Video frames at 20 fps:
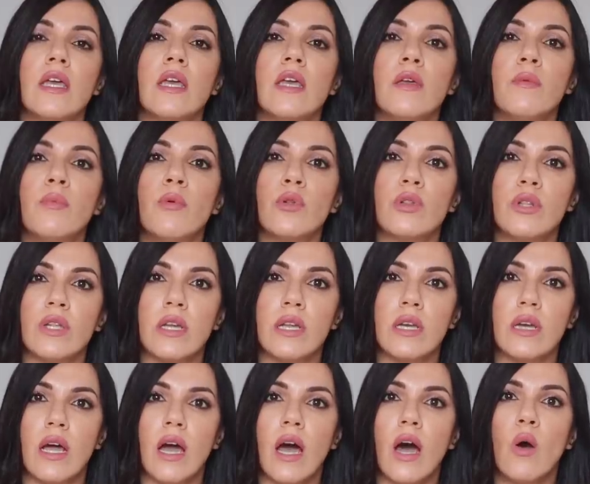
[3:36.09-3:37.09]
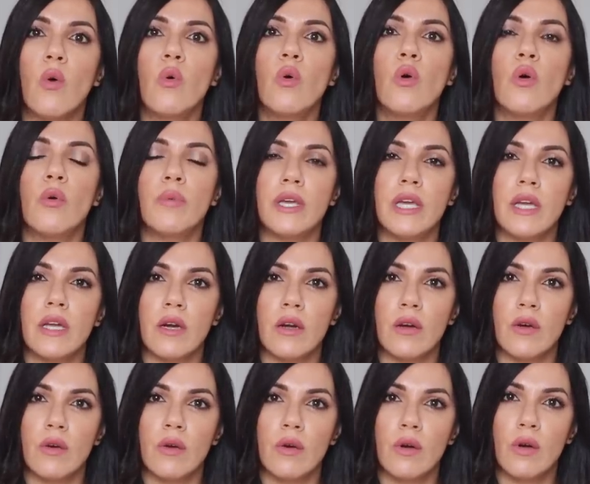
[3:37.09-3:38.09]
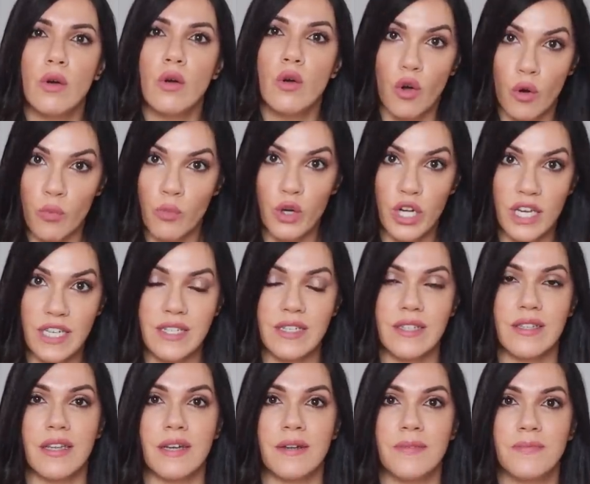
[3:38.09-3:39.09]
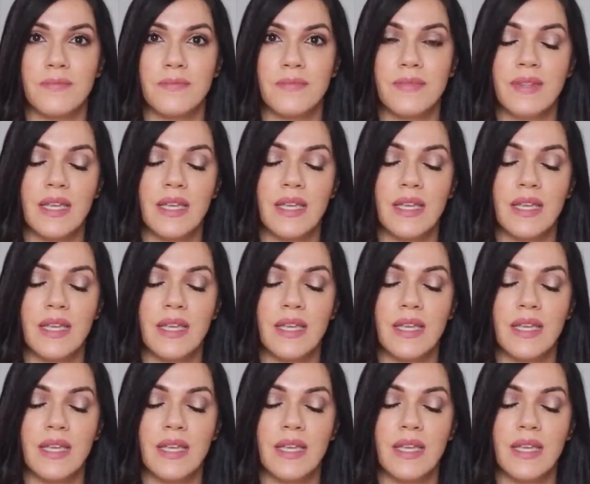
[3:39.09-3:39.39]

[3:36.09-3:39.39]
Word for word: y voten a un gobierno comunista.